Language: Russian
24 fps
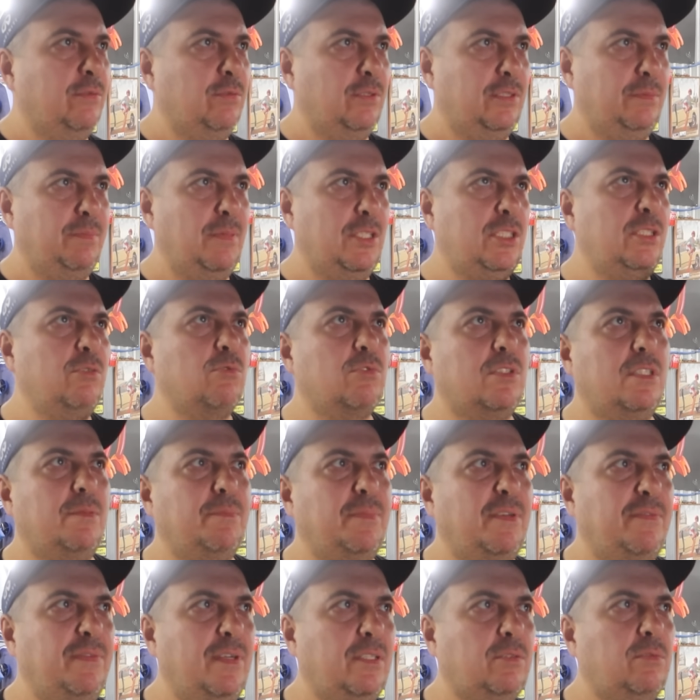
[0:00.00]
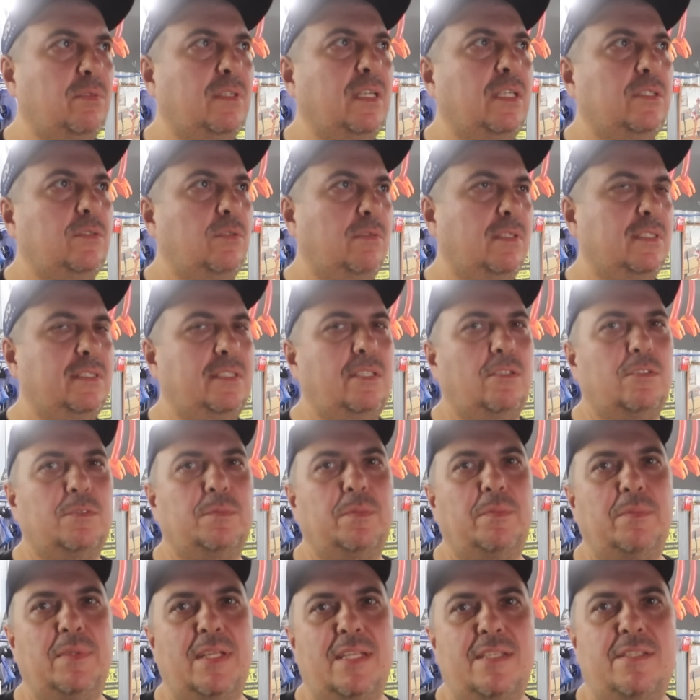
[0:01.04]
То есть машина уже по факту готова. Осталось
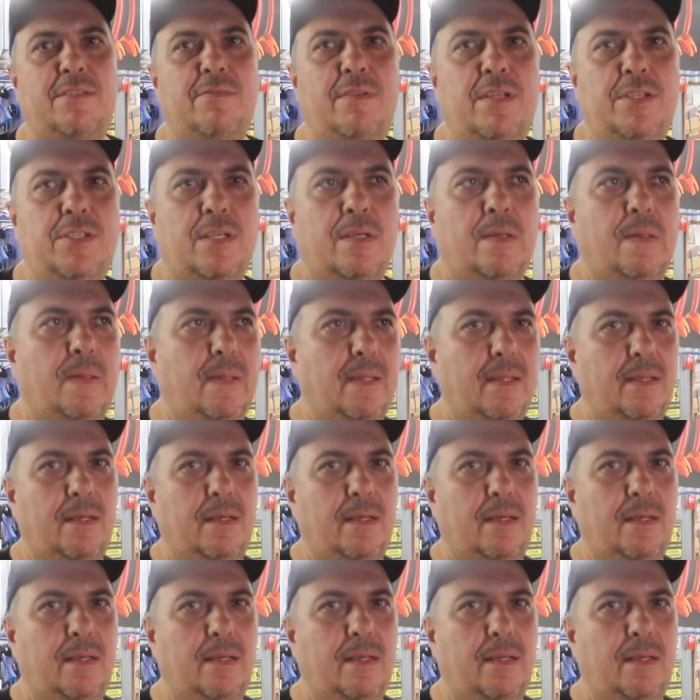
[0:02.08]
поменять свечи.